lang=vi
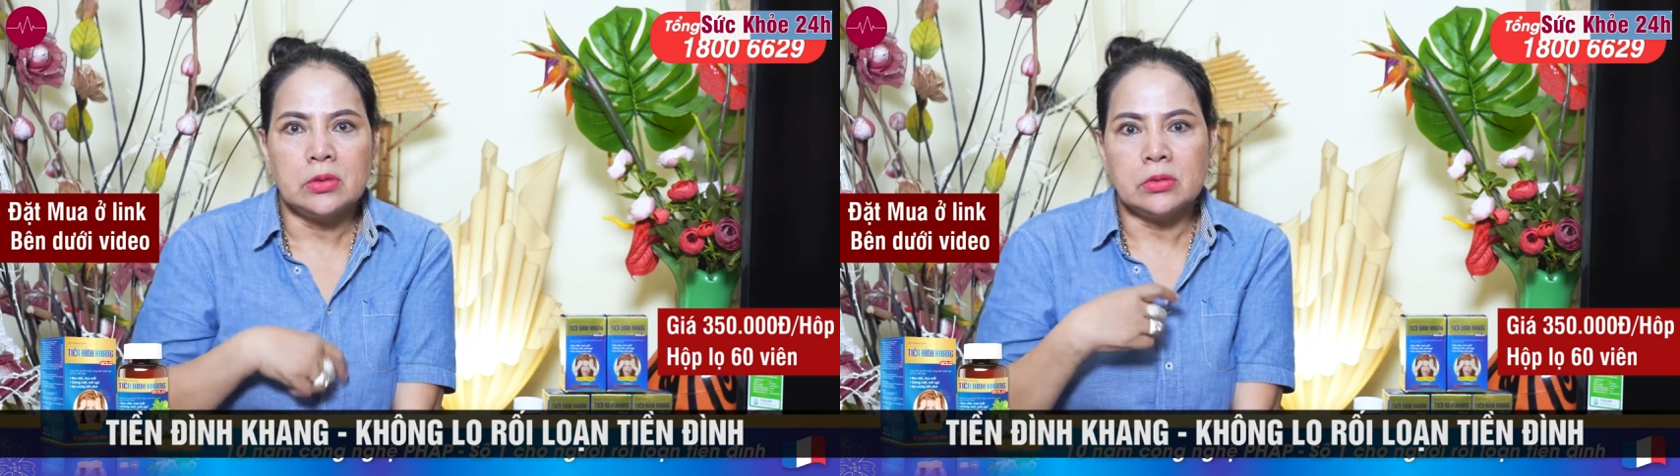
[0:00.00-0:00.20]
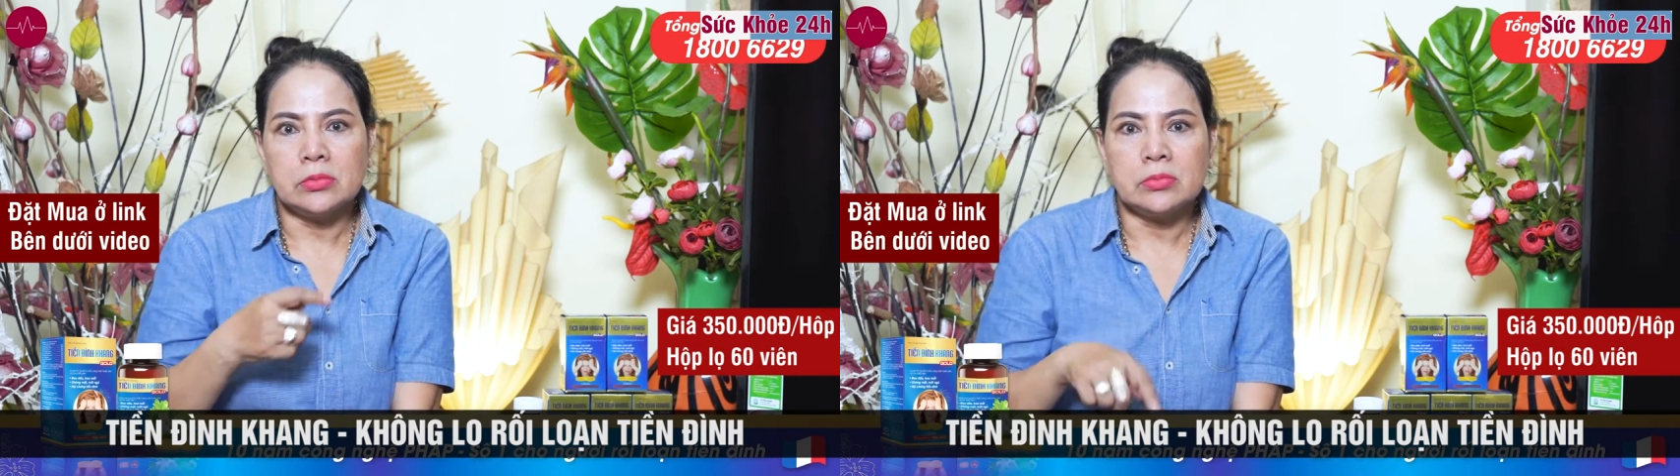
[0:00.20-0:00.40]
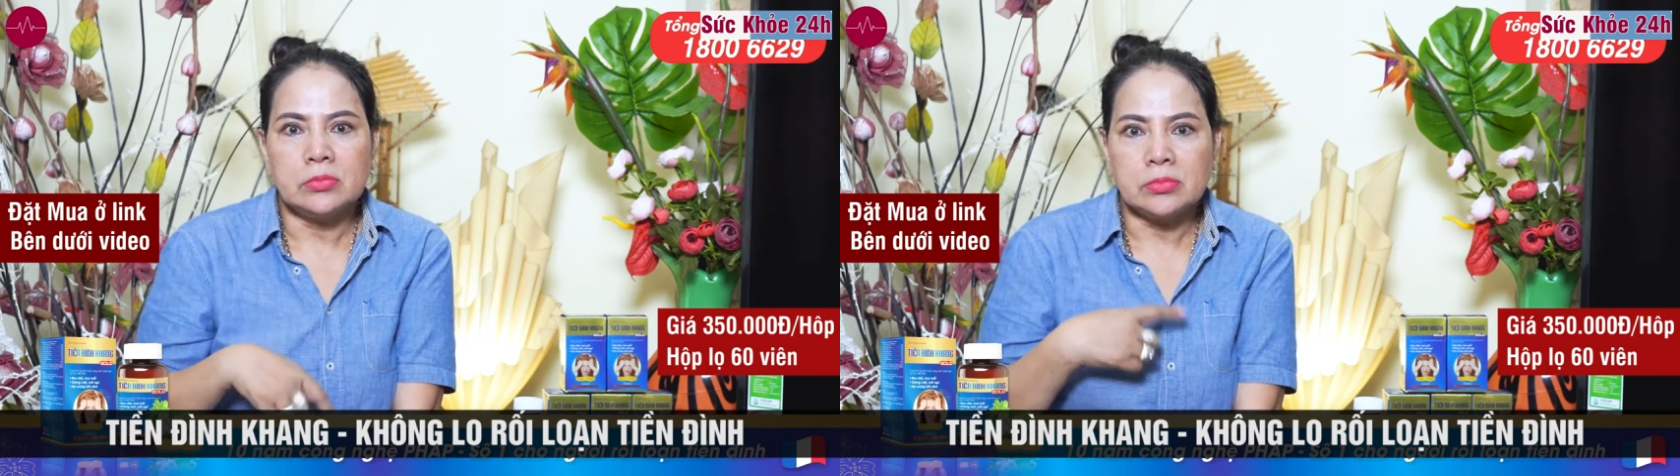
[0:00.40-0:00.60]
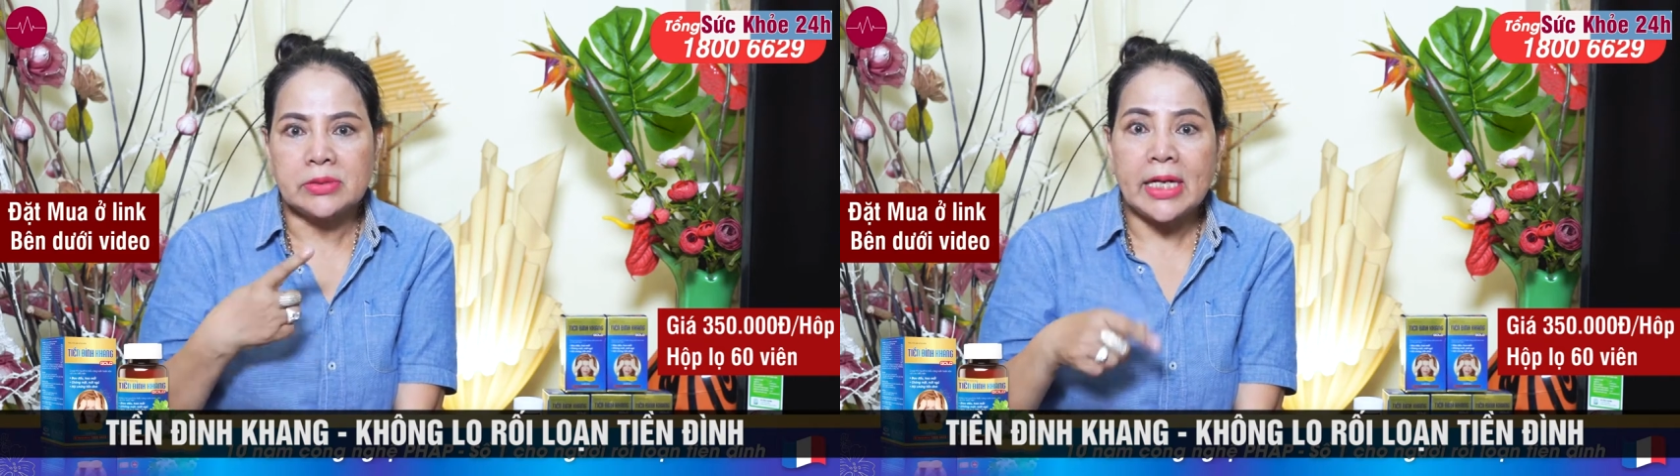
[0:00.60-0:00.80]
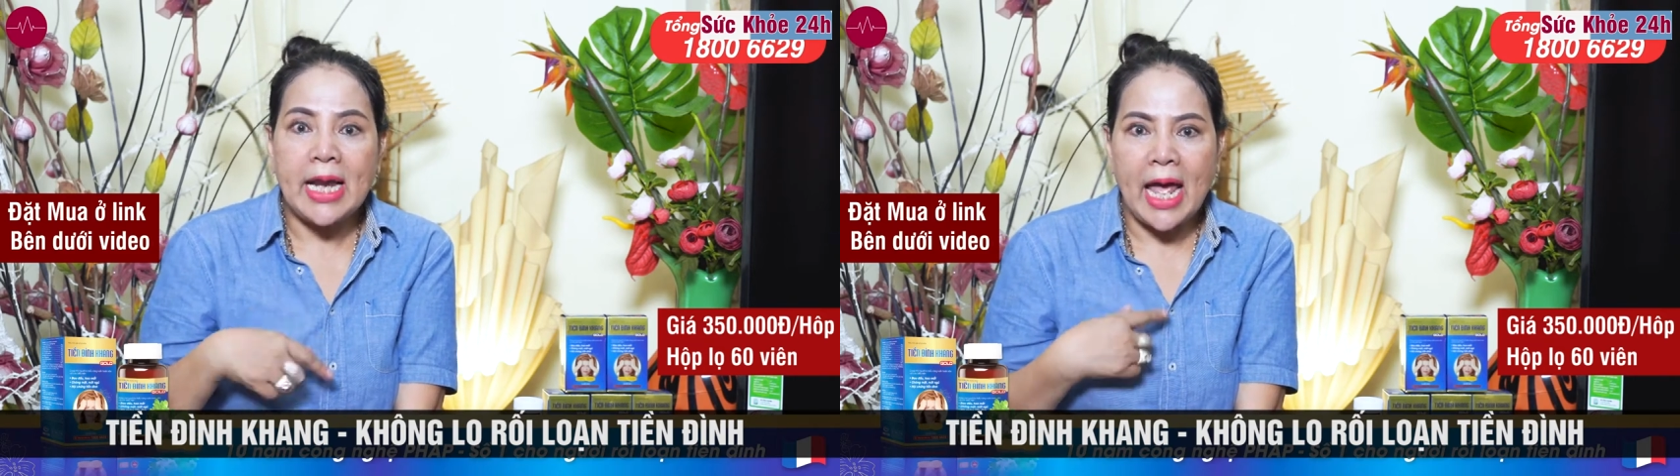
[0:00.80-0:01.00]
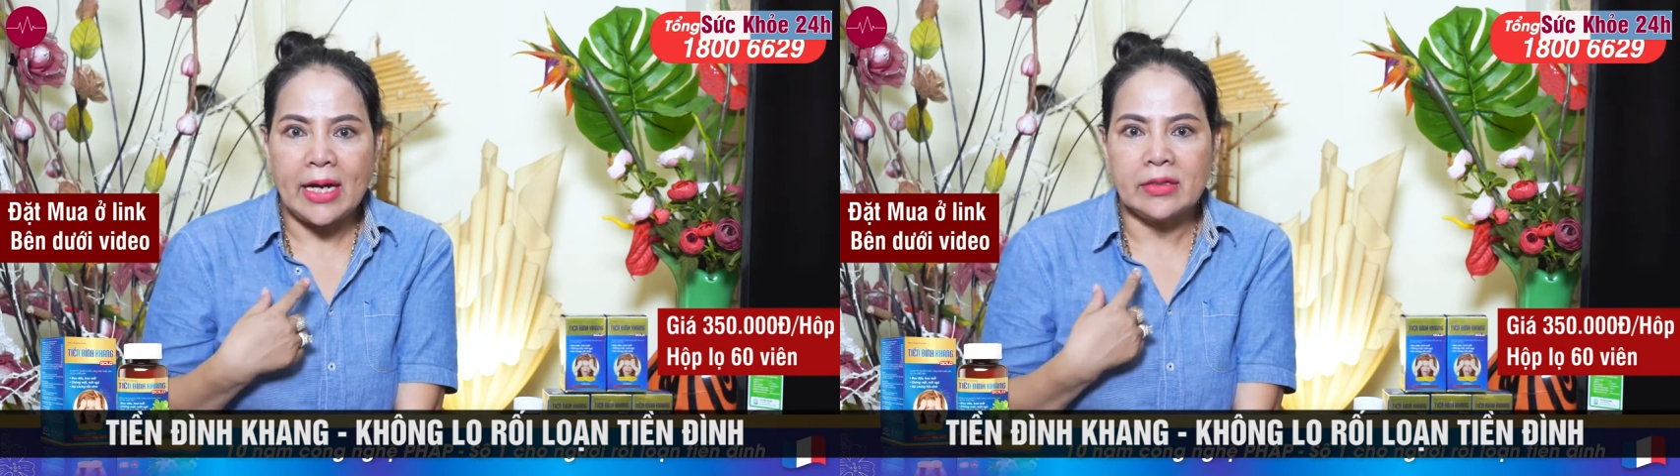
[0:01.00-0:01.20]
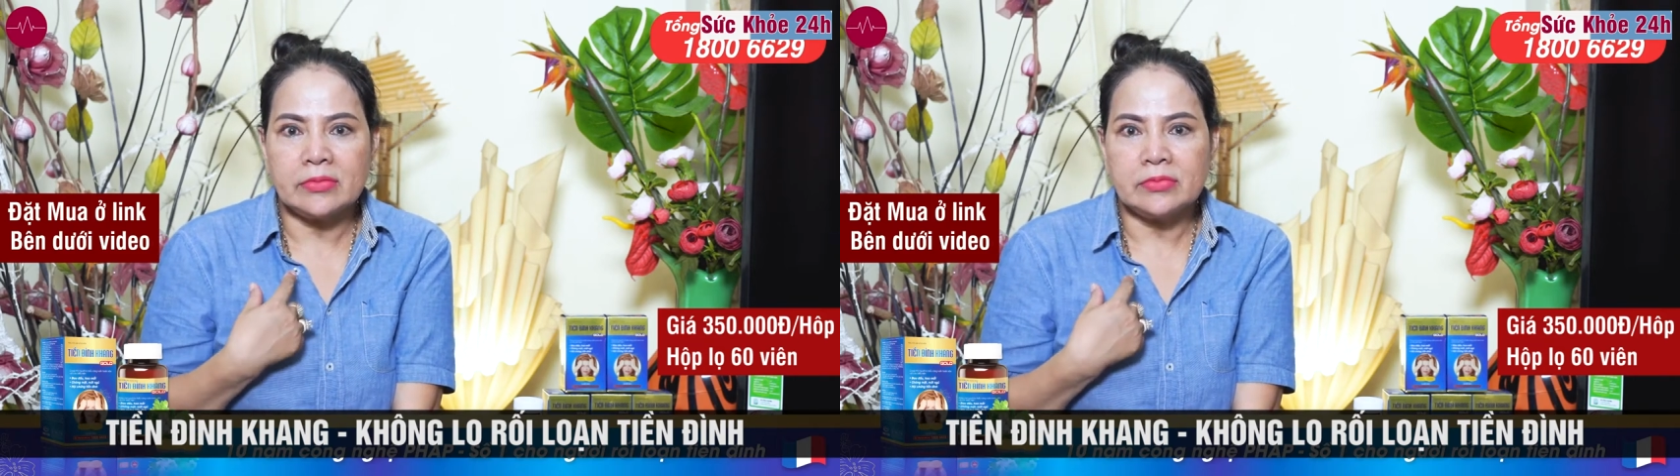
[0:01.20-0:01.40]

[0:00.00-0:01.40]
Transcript: uh, tai nạn